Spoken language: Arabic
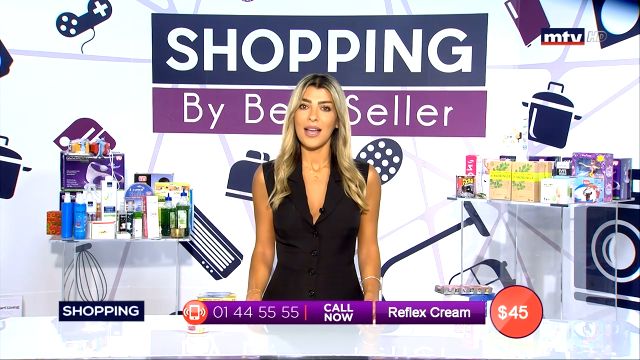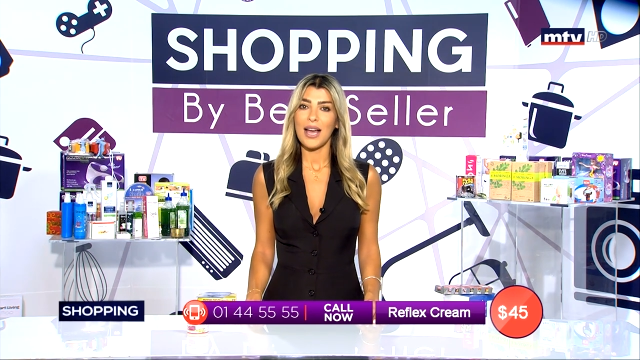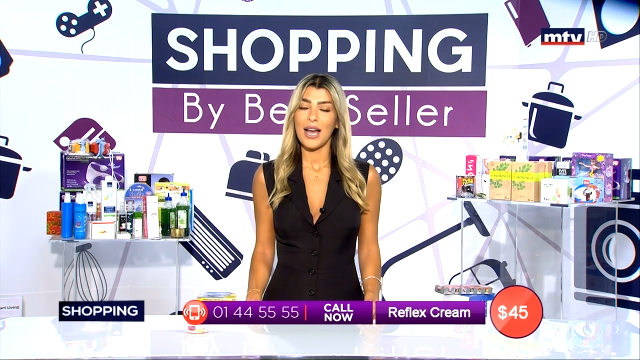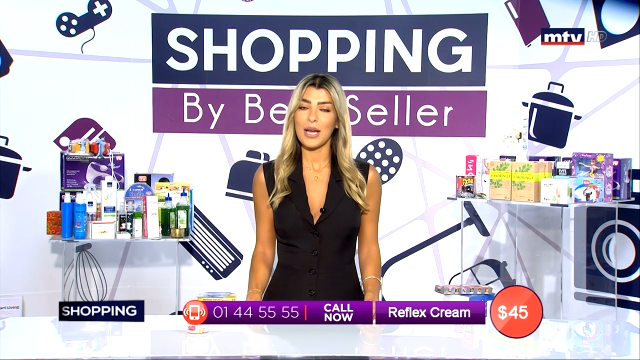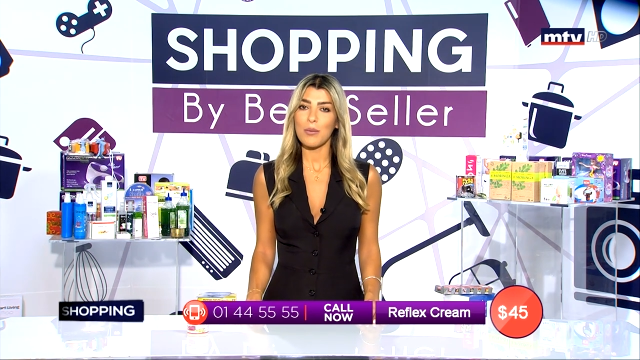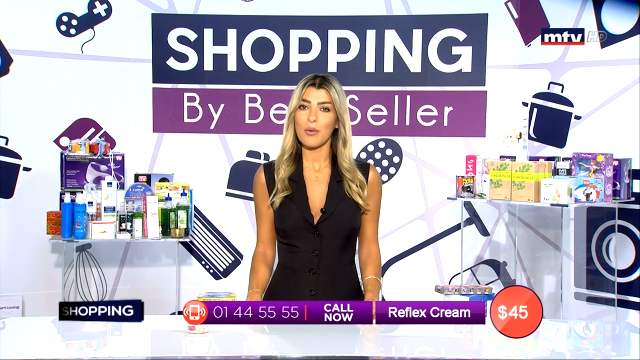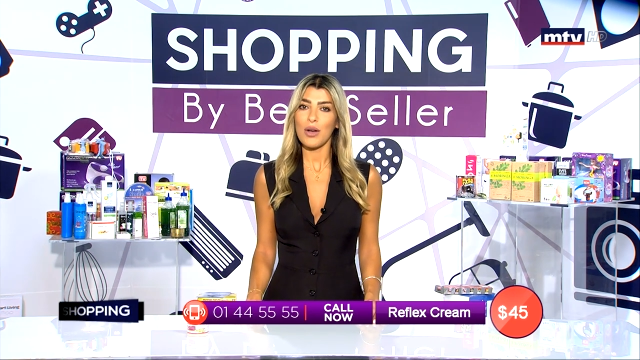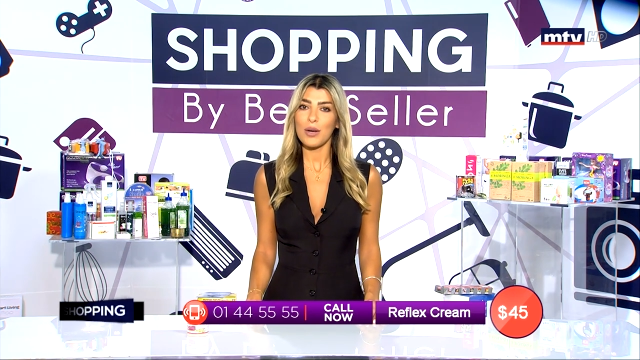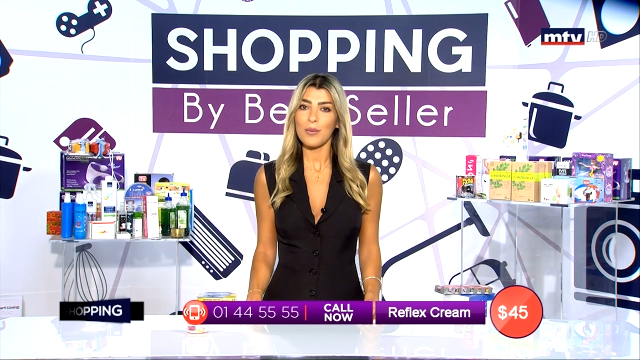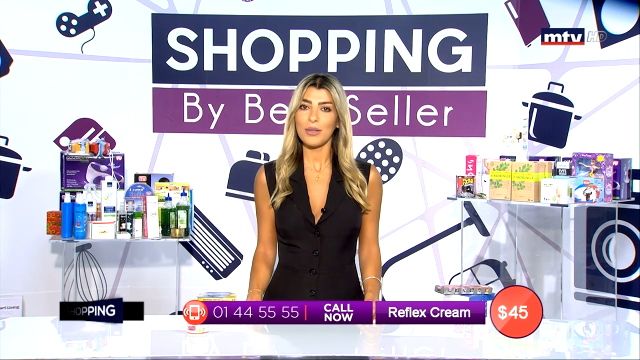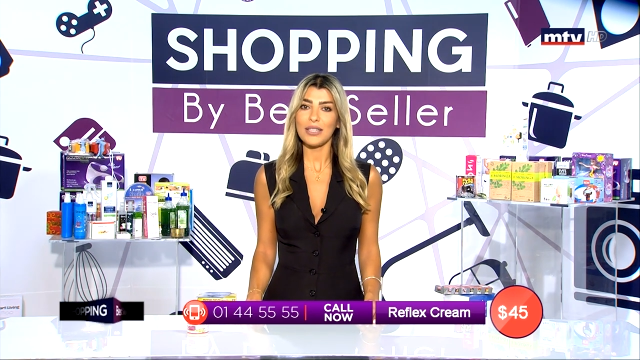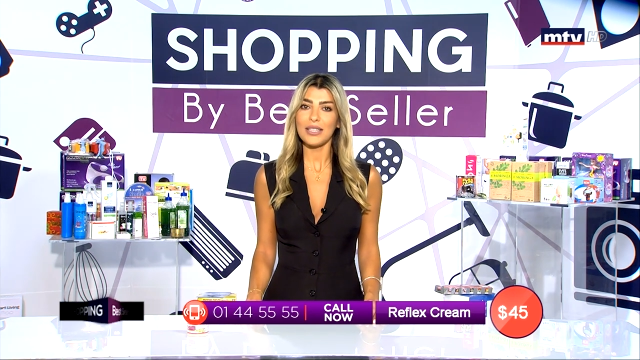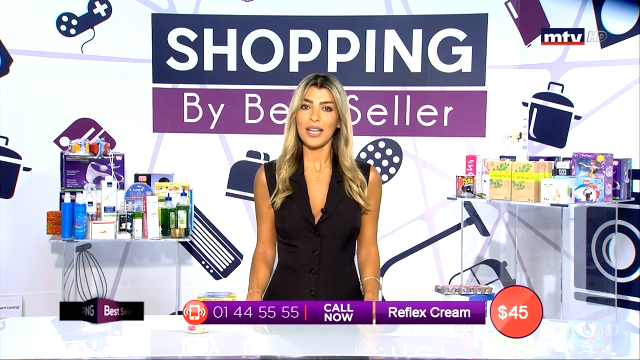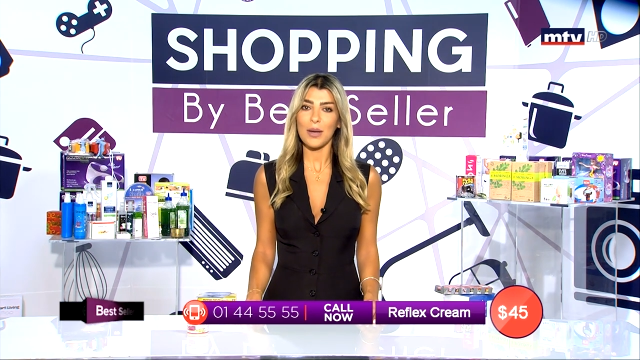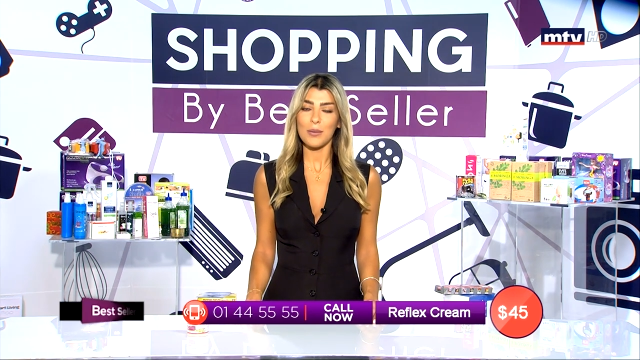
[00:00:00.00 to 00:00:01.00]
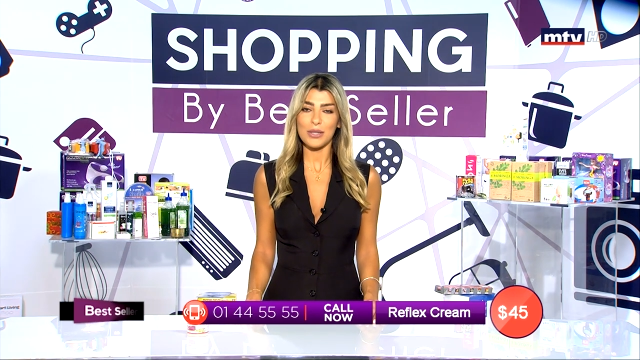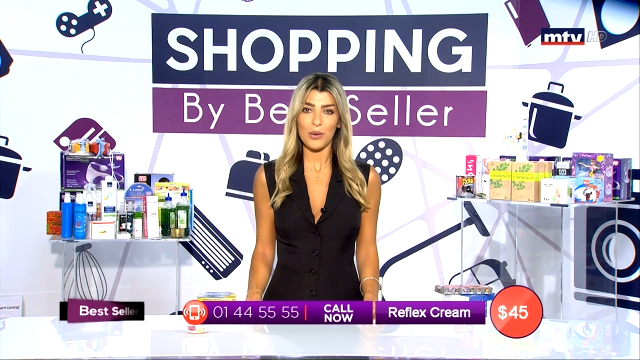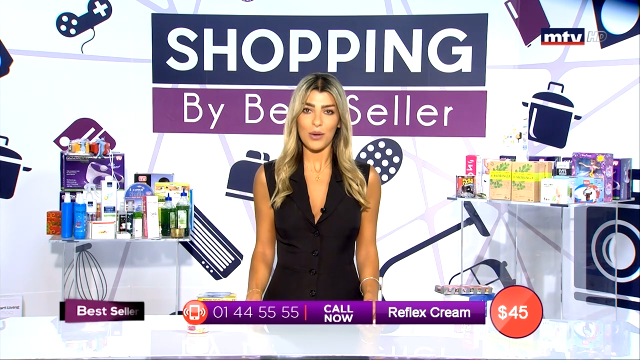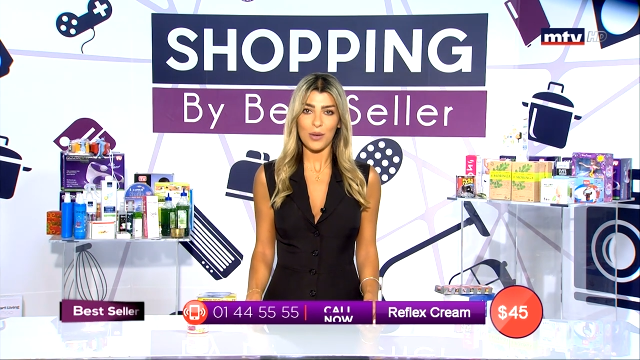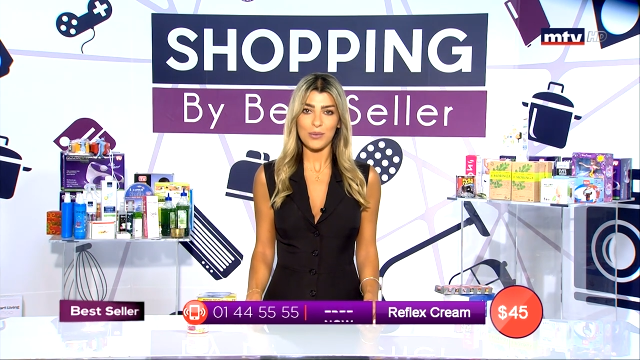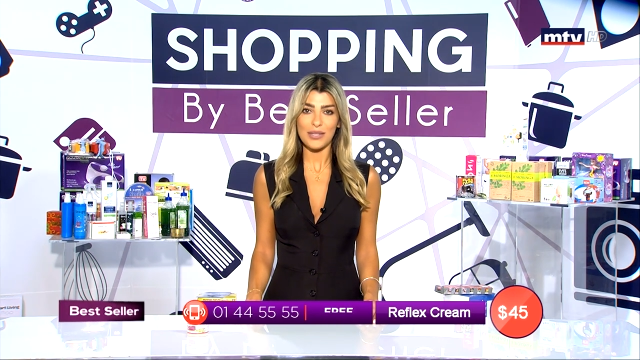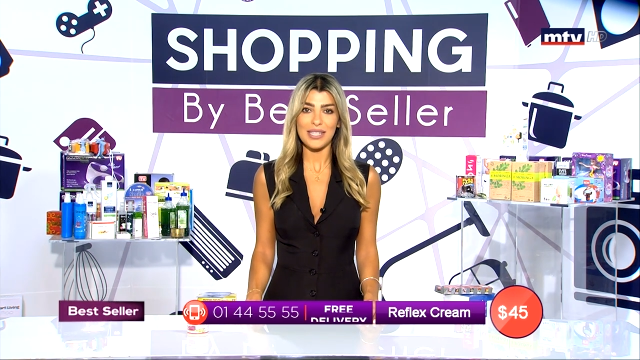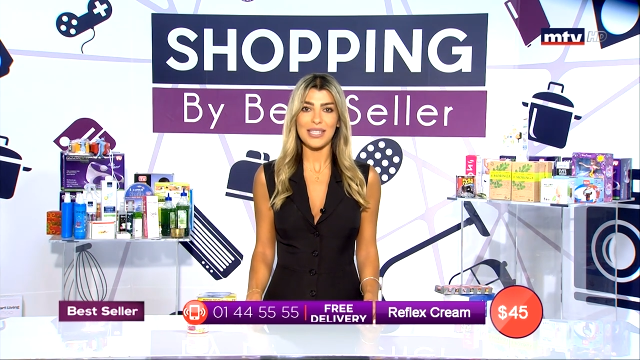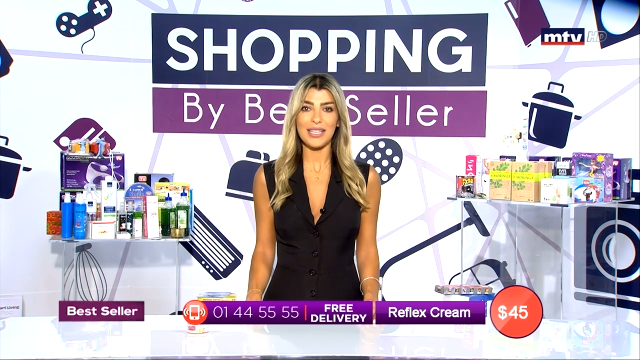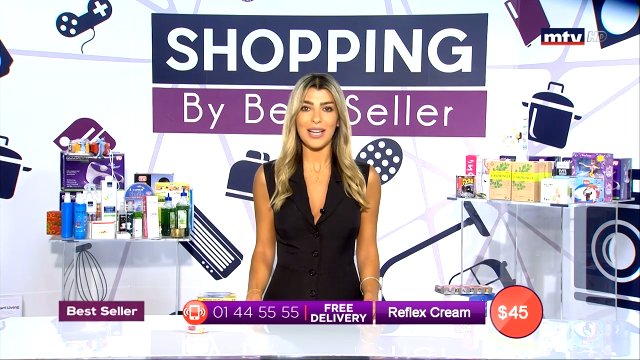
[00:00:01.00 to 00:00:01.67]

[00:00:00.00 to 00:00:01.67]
44 55